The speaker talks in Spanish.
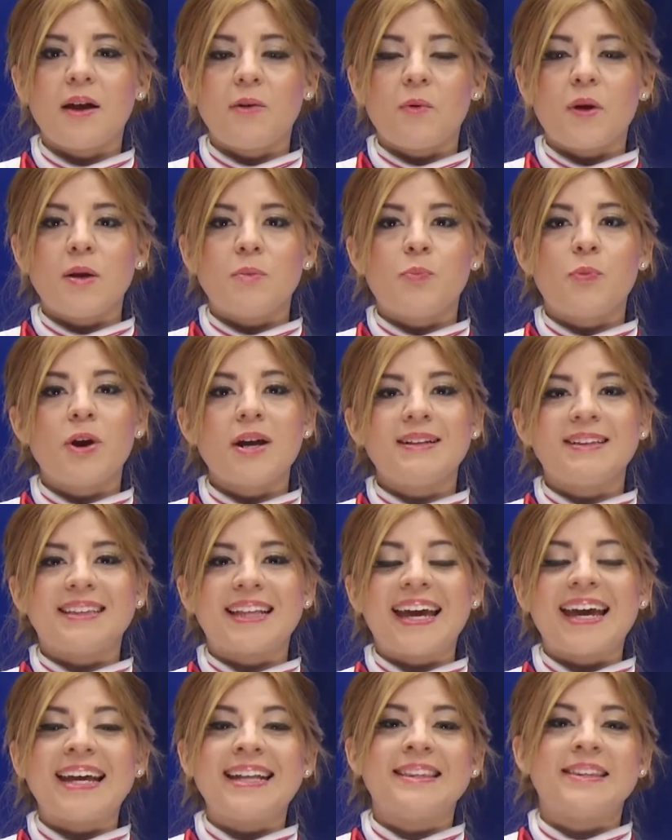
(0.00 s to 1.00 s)
el
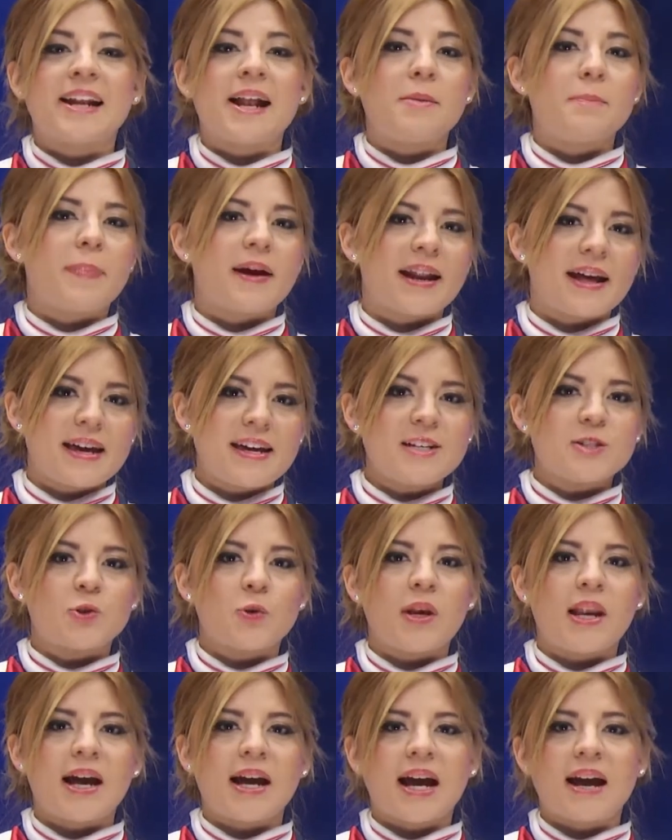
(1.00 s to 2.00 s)
puente entre el Paraíso y
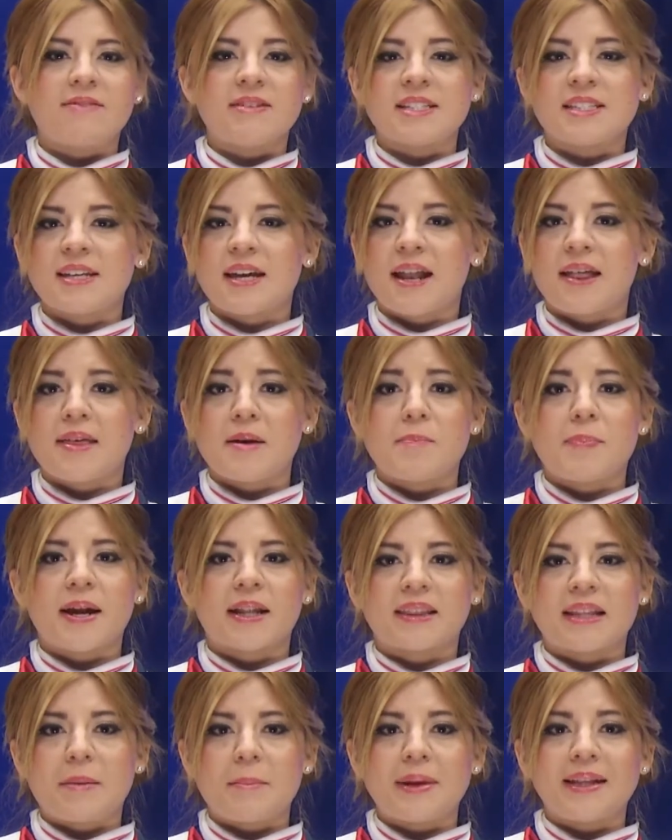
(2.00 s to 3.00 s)
la cabecera
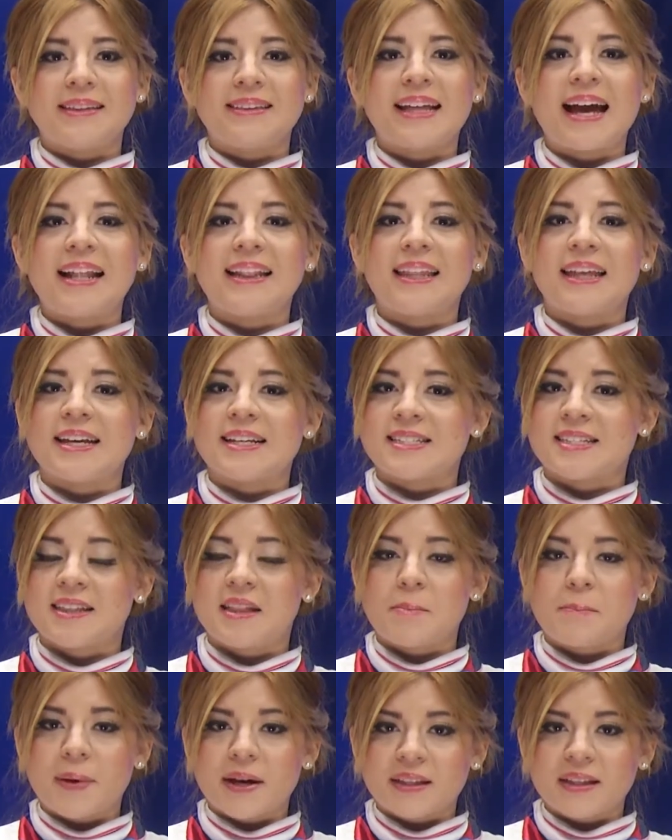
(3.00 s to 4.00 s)
departamental de ese
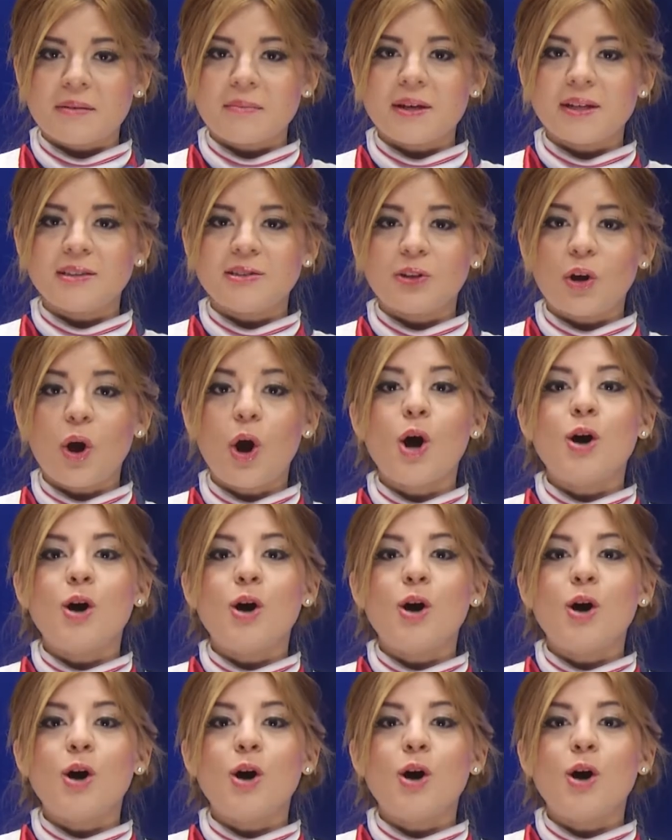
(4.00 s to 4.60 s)
departamento